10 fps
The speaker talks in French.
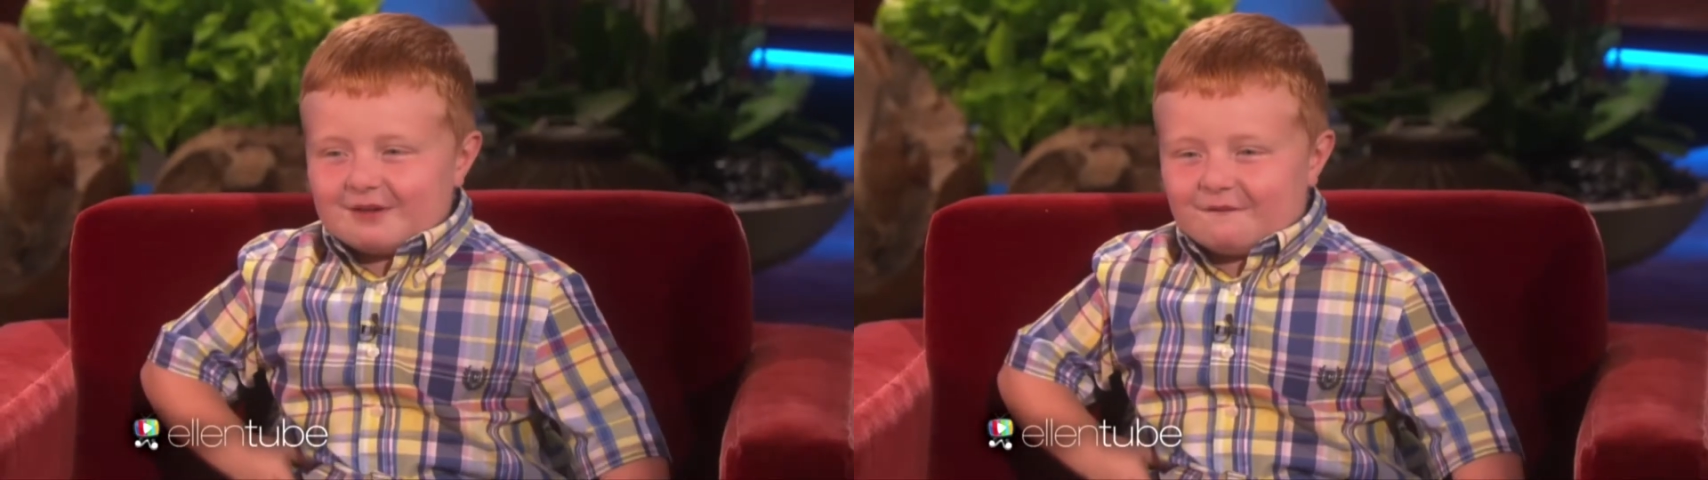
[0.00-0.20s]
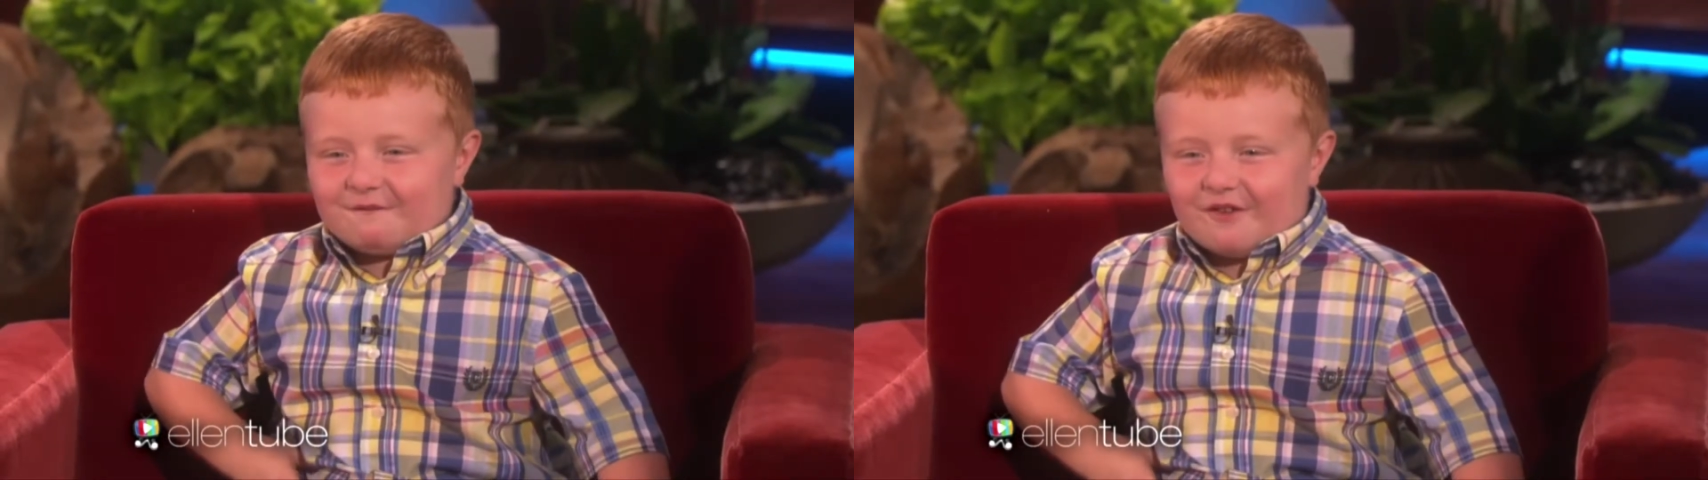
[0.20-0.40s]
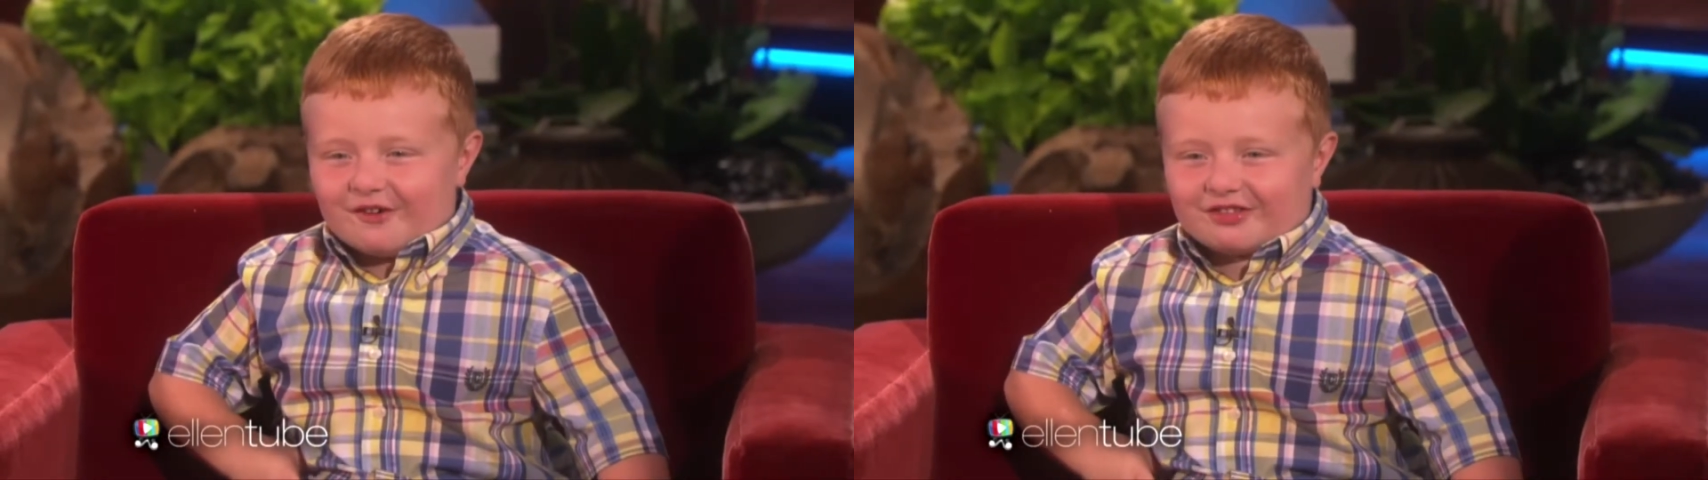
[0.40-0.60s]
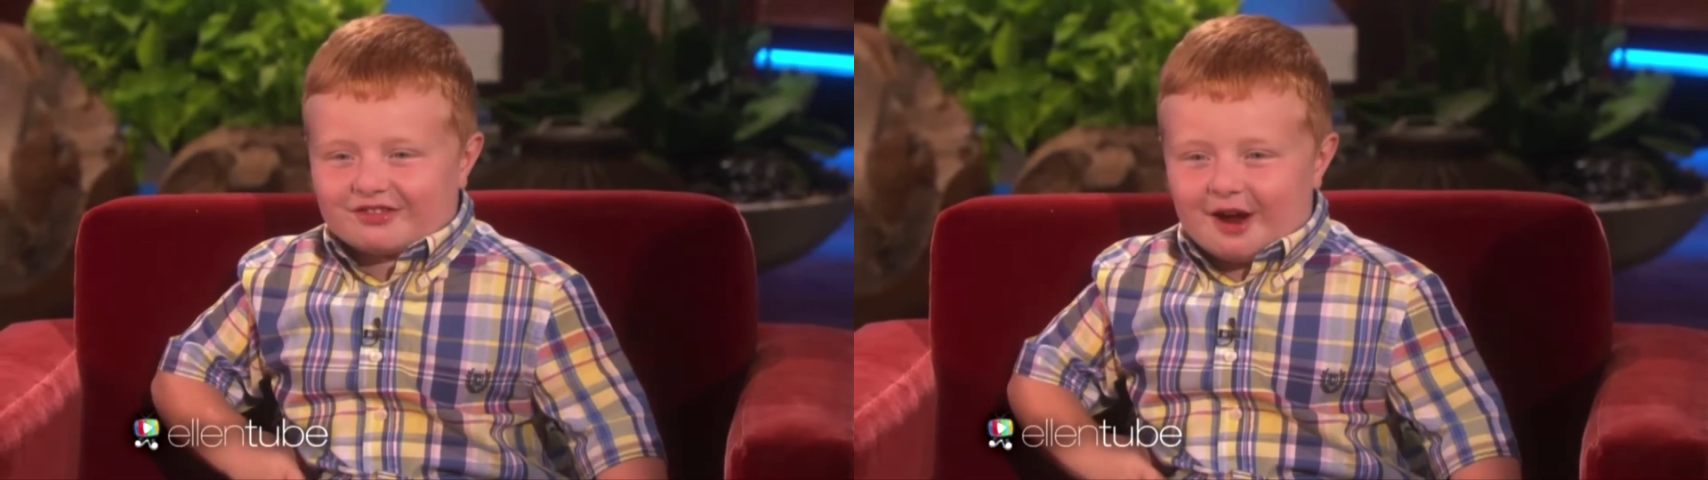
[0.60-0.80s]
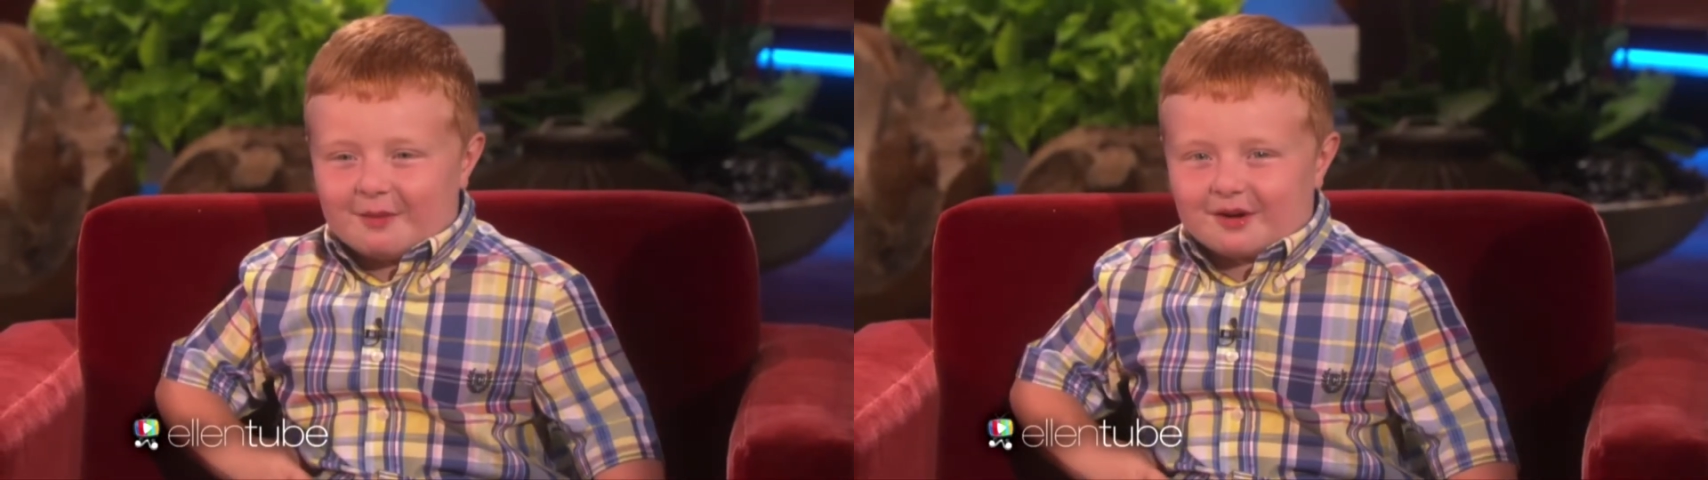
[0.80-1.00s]
pas les
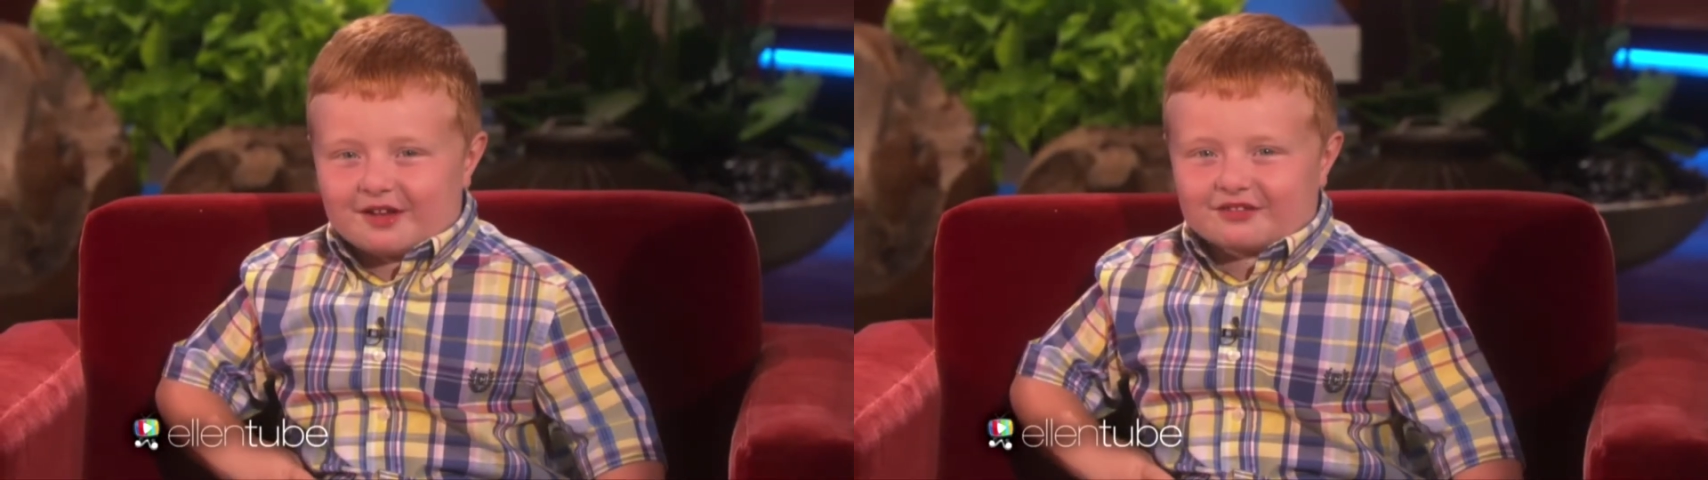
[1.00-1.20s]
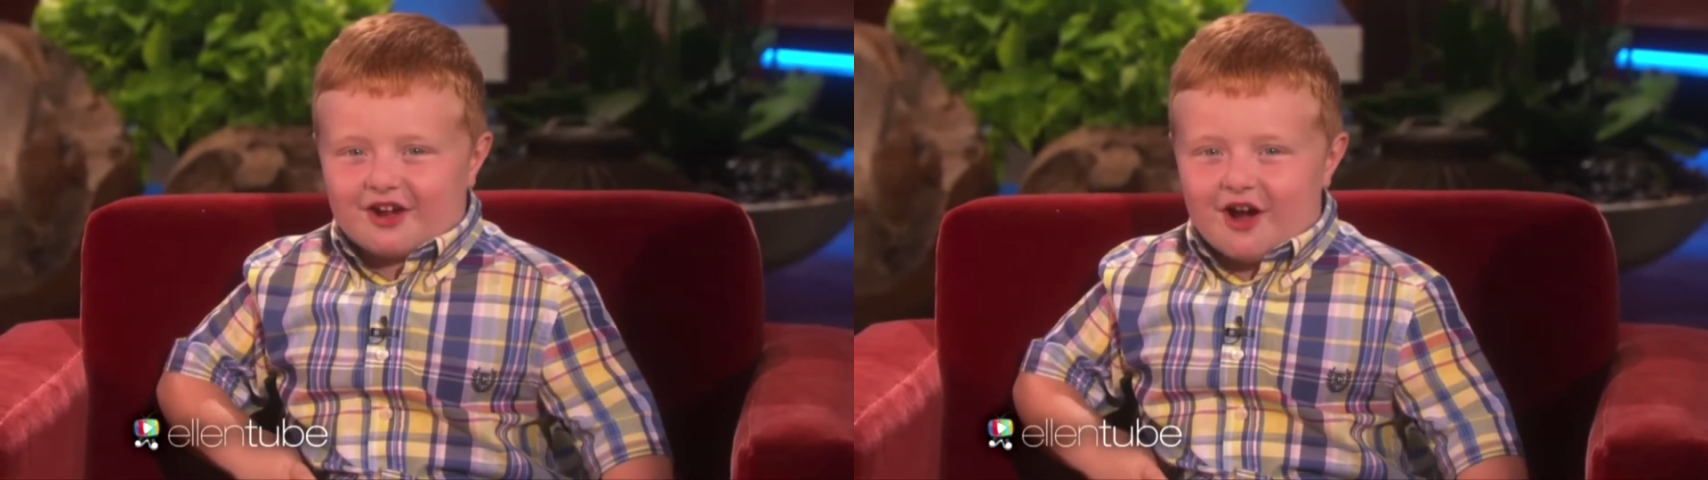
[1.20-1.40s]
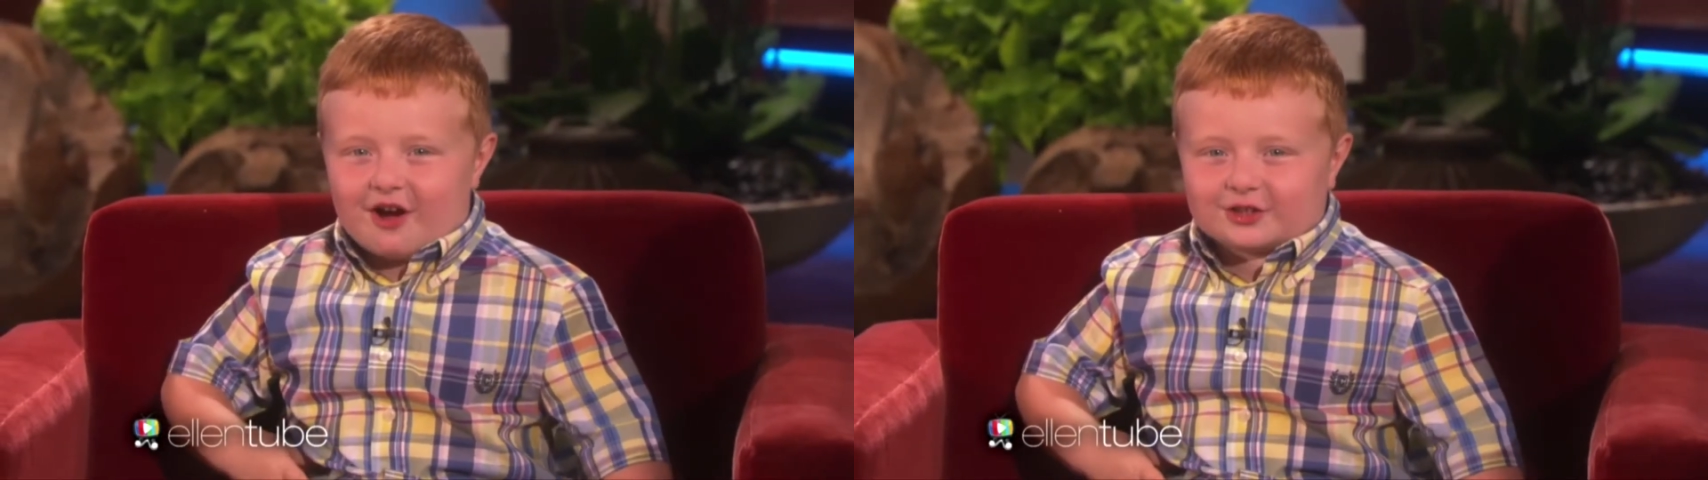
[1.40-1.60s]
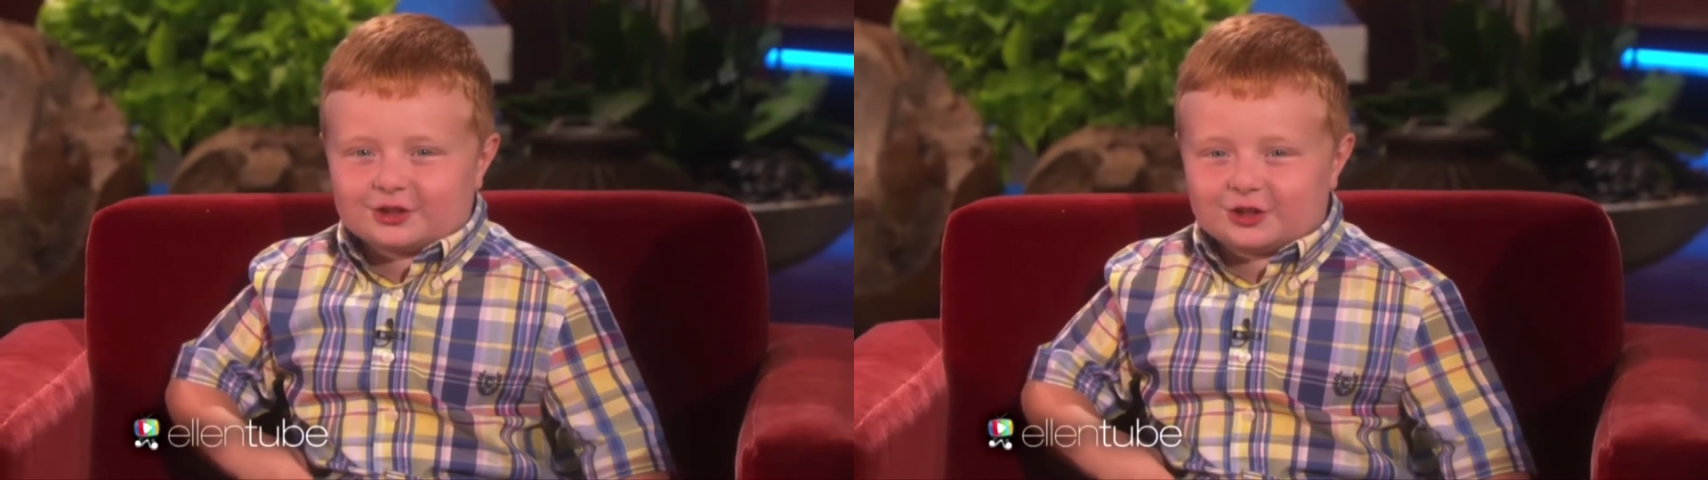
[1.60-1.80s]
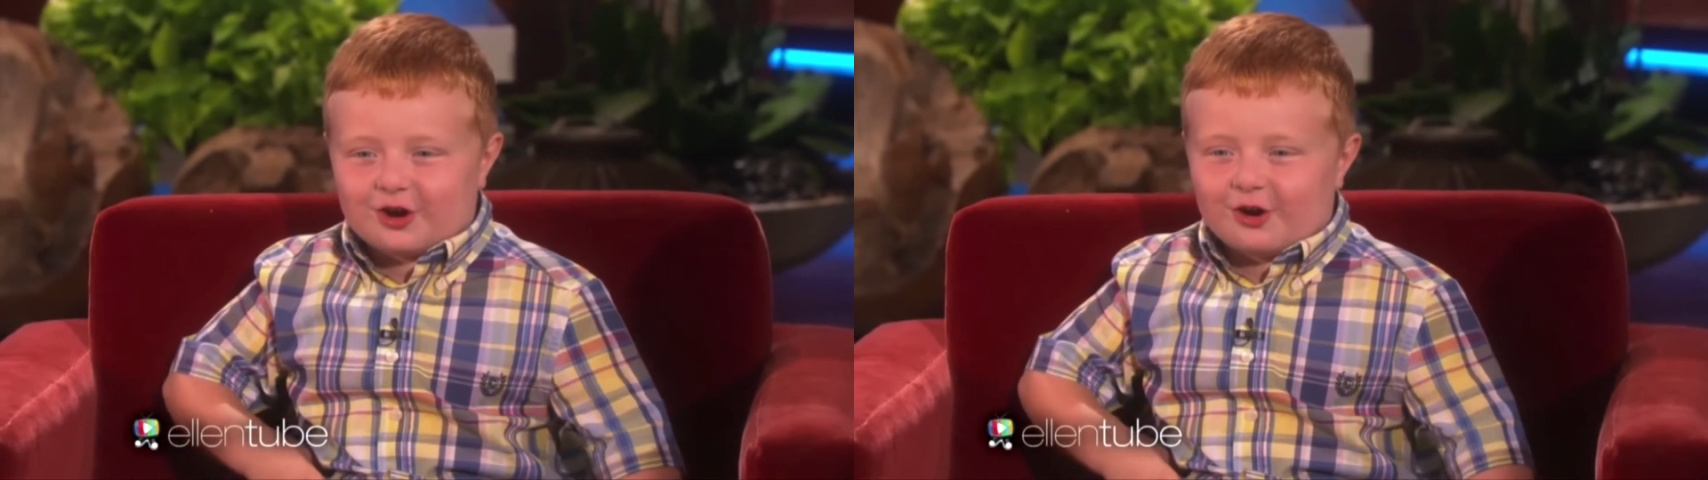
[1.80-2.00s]
chocolats quand il y a de la
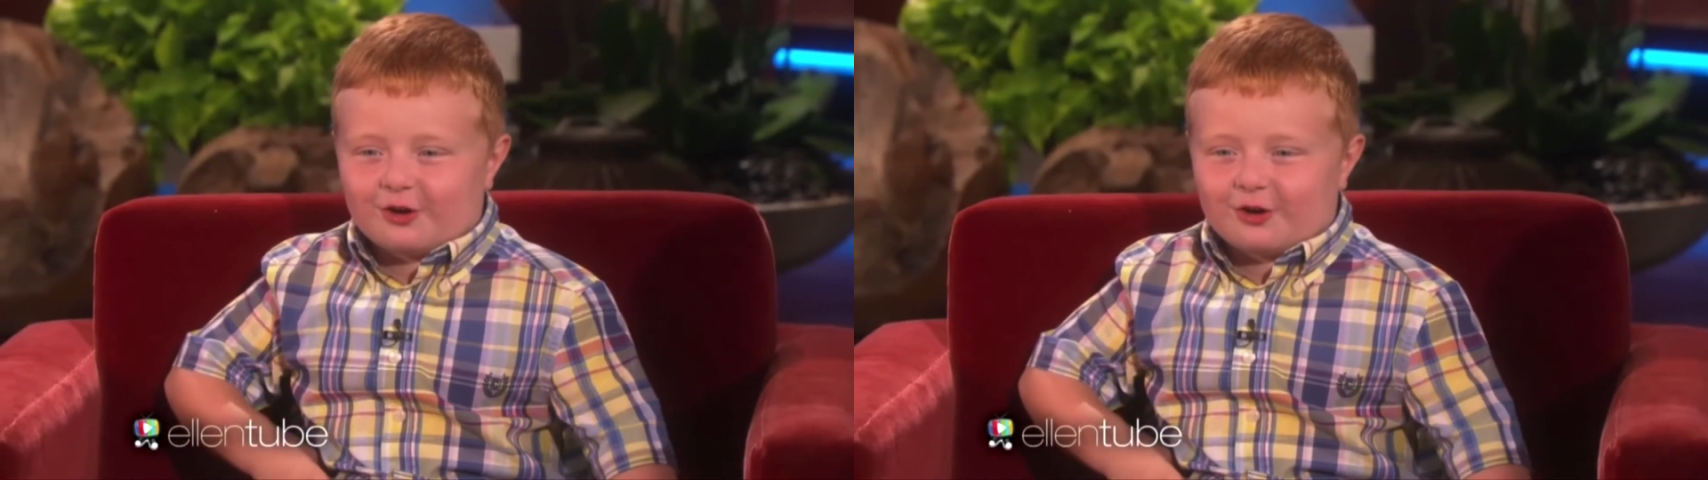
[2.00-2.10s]
menthe.